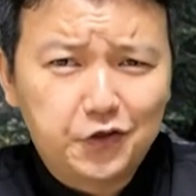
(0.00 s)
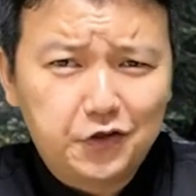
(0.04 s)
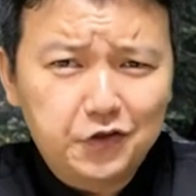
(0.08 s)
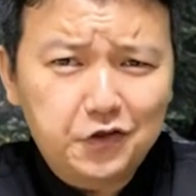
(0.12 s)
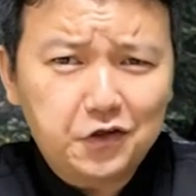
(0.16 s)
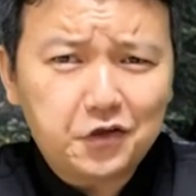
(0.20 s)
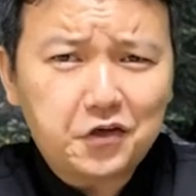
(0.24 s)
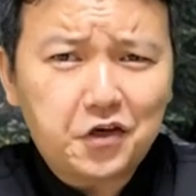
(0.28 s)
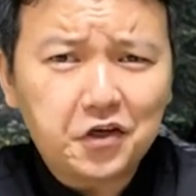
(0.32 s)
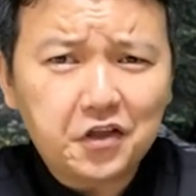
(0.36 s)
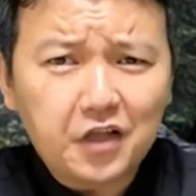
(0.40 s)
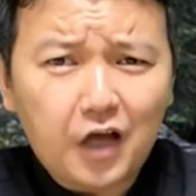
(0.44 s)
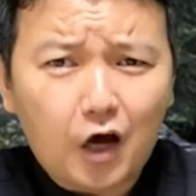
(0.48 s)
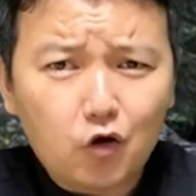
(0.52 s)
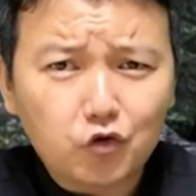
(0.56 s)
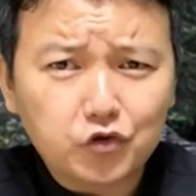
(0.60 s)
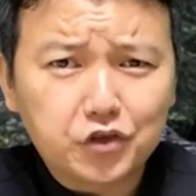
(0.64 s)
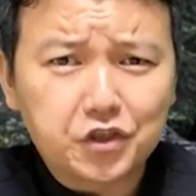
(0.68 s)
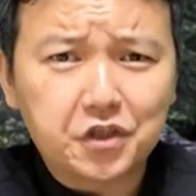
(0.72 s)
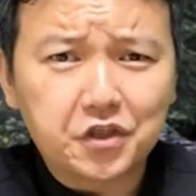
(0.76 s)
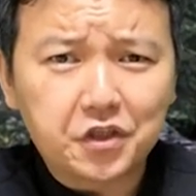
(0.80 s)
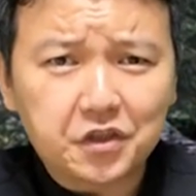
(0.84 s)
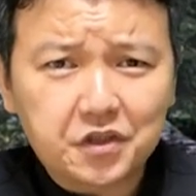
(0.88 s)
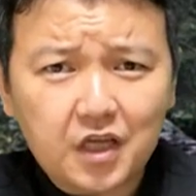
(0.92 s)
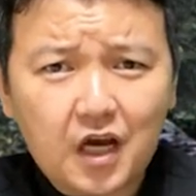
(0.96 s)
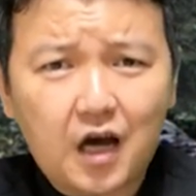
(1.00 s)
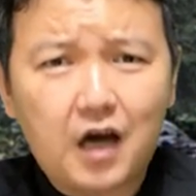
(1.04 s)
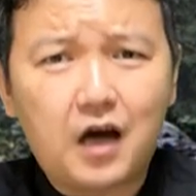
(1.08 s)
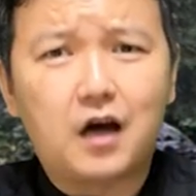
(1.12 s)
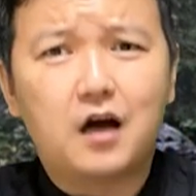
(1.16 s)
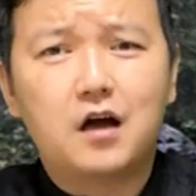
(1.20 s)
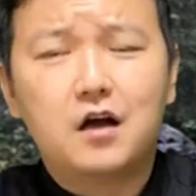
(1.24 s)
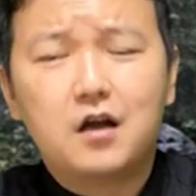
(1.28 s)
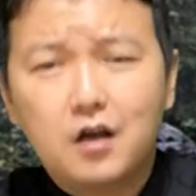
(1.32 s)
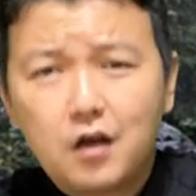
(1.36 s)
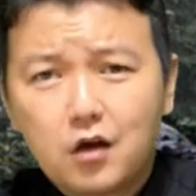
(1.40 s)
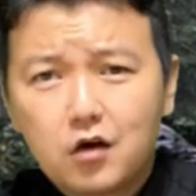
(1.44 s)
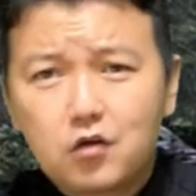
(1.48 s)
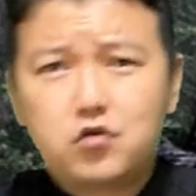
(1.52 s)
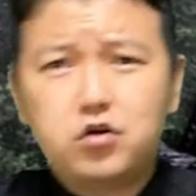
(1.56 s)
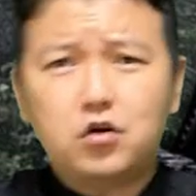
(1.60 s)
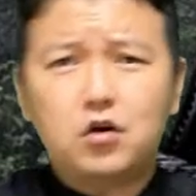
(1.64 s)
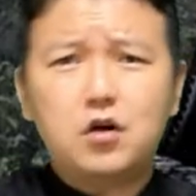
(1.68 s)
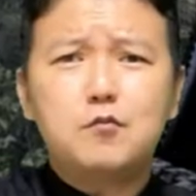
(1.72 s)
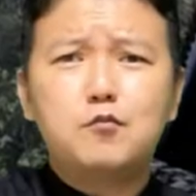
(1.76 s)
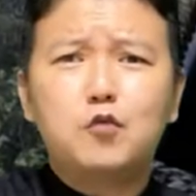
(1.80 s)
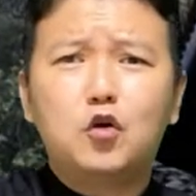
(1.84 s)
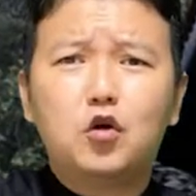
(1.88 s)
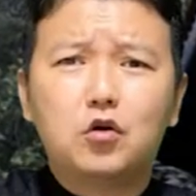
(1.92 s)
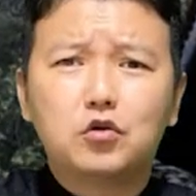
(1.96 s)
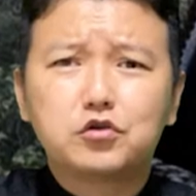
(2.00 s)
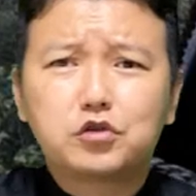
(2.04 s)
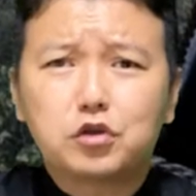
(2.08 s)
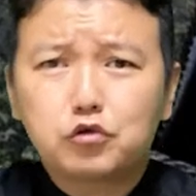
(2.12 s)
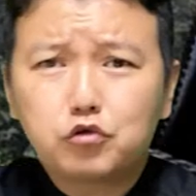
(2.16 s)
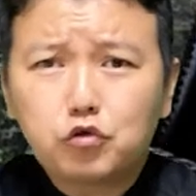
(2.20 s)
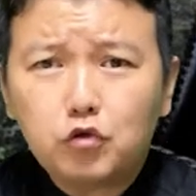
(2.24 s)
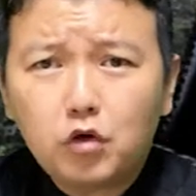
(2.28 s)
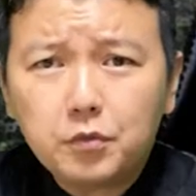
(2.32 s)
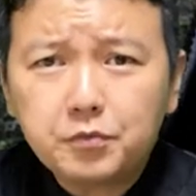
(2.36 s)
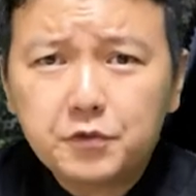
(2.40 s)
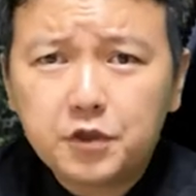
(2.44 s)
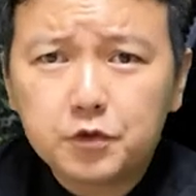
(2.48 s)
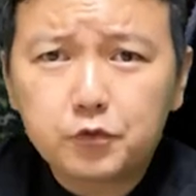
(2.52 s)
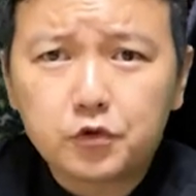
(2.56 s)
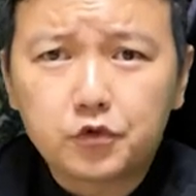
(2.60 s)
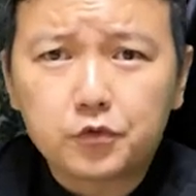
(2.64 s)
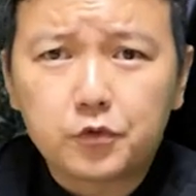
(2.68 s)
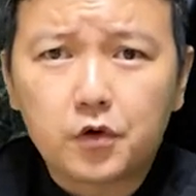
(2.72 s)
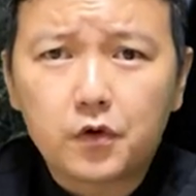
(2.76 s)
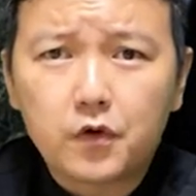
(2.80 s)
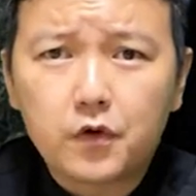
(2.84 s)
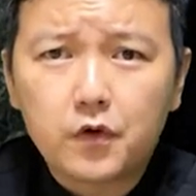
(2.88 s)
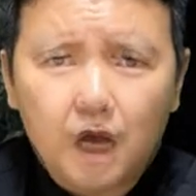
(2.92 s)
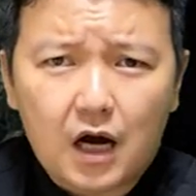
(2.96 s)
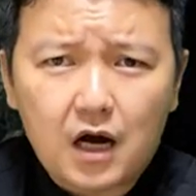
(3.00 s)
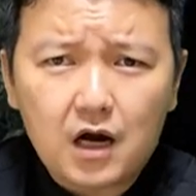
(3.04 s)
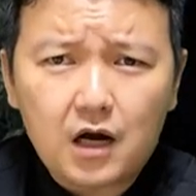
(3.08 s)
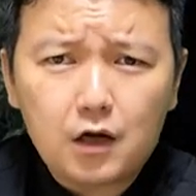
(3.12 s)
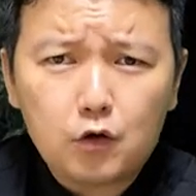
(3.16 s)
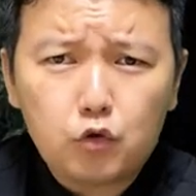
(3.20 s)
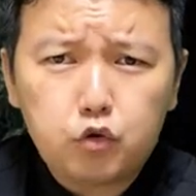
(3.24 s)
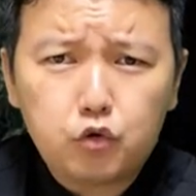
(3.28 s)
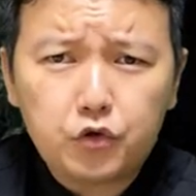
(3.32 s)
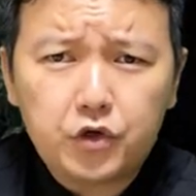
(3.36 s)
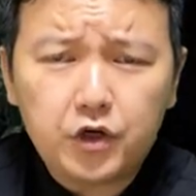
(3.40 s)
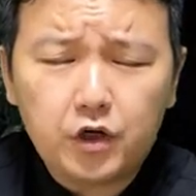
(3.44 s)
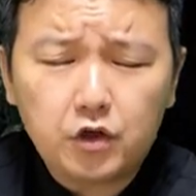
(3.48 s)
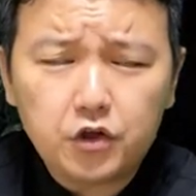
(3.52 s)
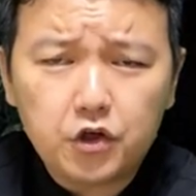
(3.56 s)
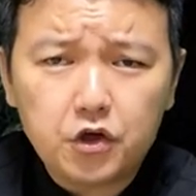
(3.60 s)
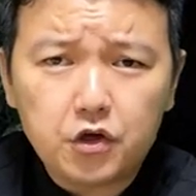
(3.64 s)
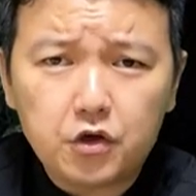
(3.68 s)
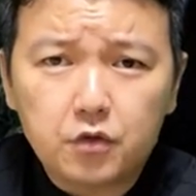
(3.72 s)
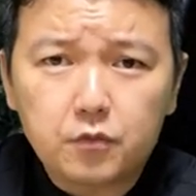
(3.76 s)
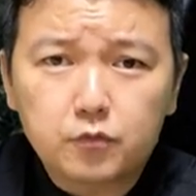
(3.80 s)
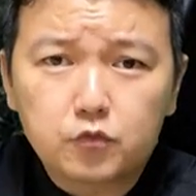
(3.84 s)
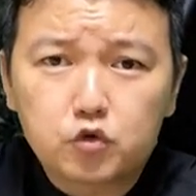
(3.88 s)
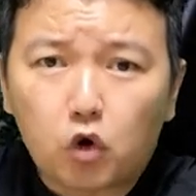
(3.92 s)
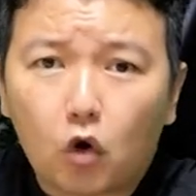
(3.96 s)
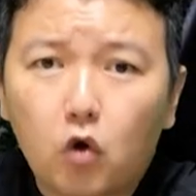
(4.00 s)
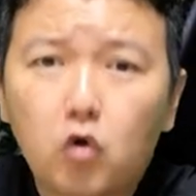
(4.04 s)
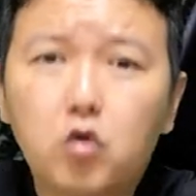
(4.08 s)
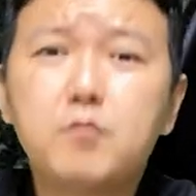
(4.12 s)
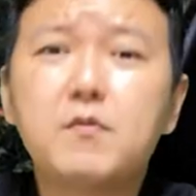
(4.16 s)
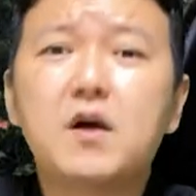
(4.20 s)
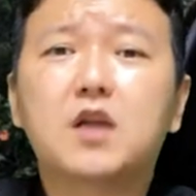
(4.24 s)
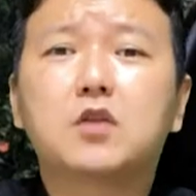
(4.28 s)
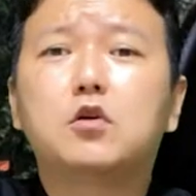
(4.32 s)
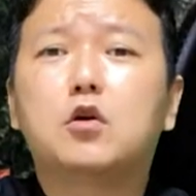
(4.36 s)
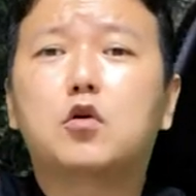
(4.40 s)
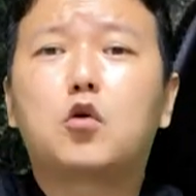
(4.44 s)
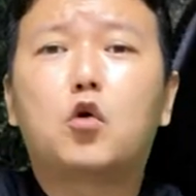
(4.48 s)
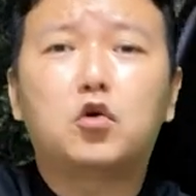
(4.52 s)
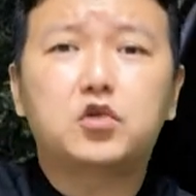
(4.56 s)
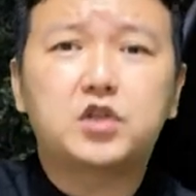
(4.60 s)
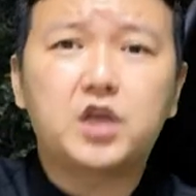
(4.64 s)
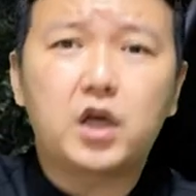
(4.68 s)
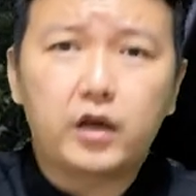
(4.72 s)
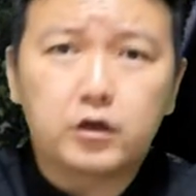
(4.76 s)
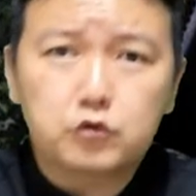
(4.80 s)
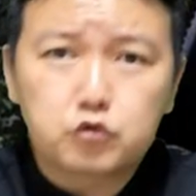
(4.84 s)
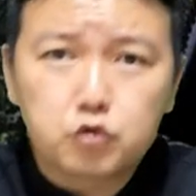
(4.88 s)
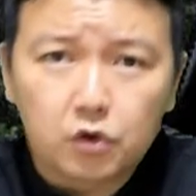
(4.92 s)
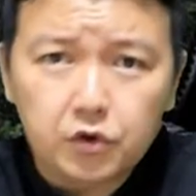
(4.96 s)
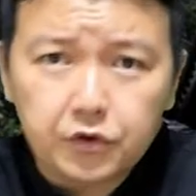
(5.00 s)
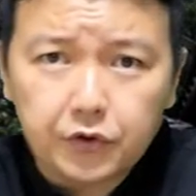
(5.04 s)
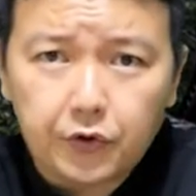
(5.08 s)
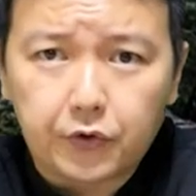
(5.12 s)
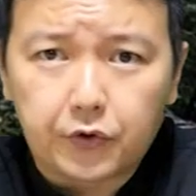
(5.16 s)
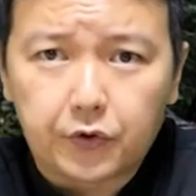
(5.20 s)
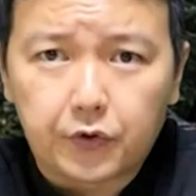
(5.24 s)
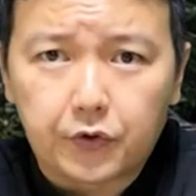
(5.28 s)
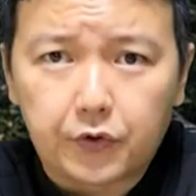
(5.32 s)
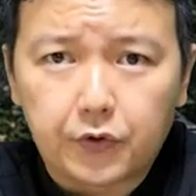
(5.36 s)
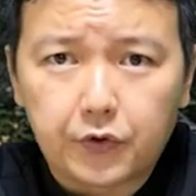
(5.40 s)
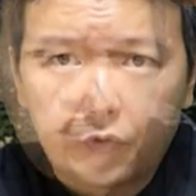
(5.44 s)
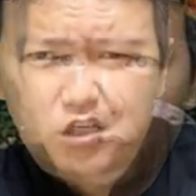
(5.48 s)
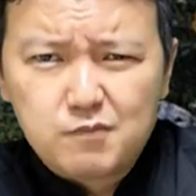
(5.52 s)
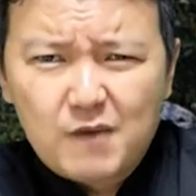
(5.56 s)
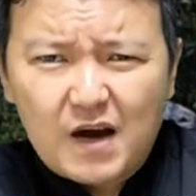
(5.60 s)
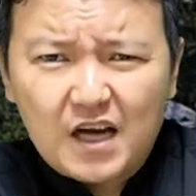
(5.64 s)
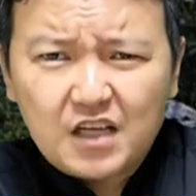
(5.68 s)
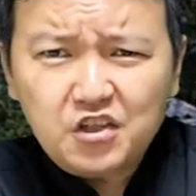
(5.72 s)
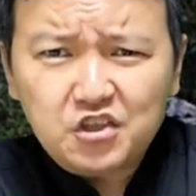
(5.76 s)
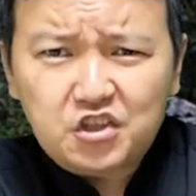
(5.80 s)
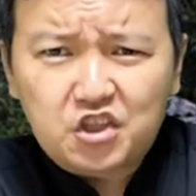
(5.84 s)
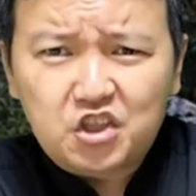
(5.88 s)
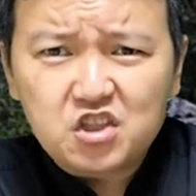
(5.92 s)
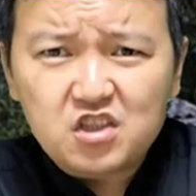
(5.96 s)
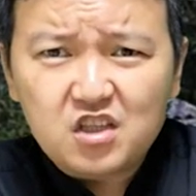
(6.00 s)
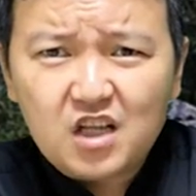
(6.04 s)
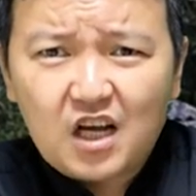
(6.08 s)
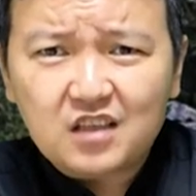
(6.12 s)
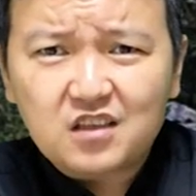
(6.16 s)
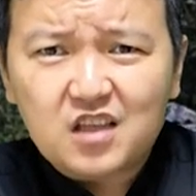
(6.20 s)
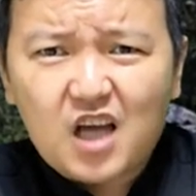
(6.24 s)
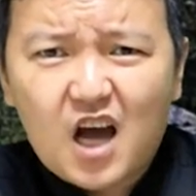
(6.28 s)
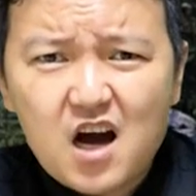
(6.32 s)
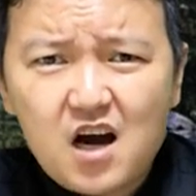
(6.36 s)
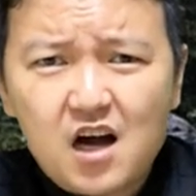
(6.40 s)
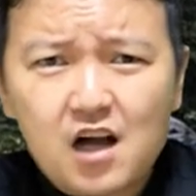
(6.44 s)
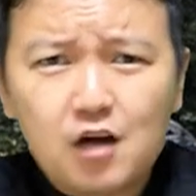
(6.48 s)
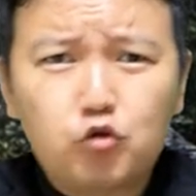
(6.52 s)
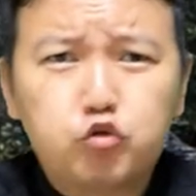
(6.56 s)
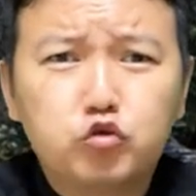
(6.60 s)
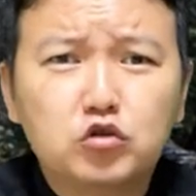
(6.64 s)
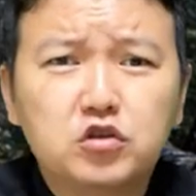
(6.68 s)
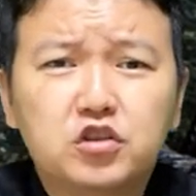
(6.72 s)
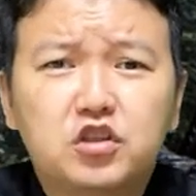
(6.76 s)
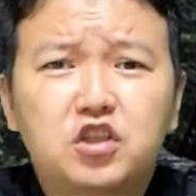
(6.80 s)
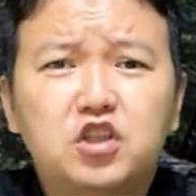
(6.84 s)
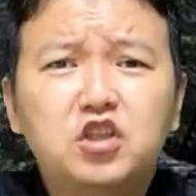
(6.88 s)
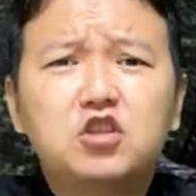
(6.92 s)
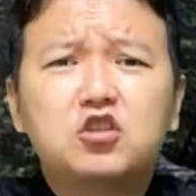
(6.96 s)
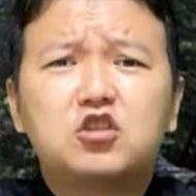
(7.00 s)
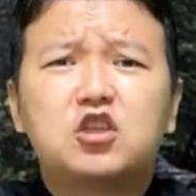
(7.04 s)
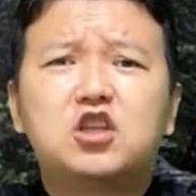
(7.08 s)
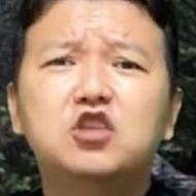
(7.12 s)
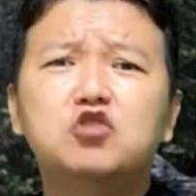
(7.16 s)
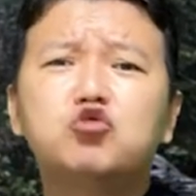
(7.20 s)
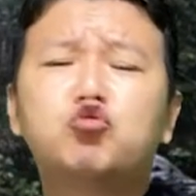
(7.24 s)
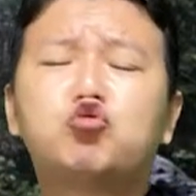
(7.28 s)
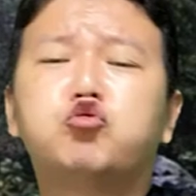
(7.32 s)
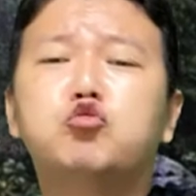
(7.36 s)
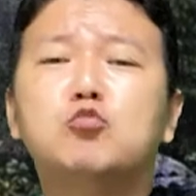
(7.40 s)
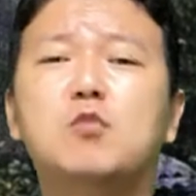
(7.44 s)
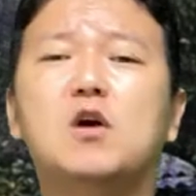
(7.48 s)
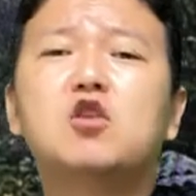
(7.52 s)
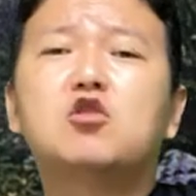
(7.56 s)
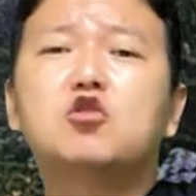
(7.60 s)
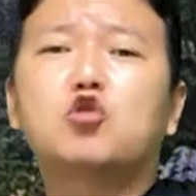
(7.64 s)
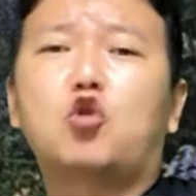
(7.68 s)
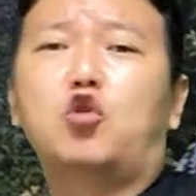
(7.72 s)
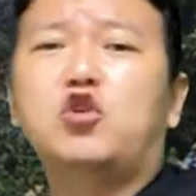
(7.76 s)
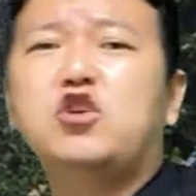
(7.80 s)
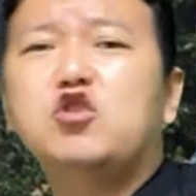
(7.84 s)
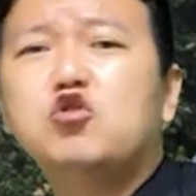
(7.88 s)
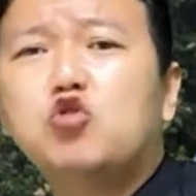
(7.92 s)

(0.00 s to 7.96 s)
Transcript: 이렇게 나오시겠다? 그럼 뭐 어쩔 수 없지 뭐 탕알후 형님 조금만 더 고생해줘요 그 말에 신난 탕알후는 그 큰 주먹으로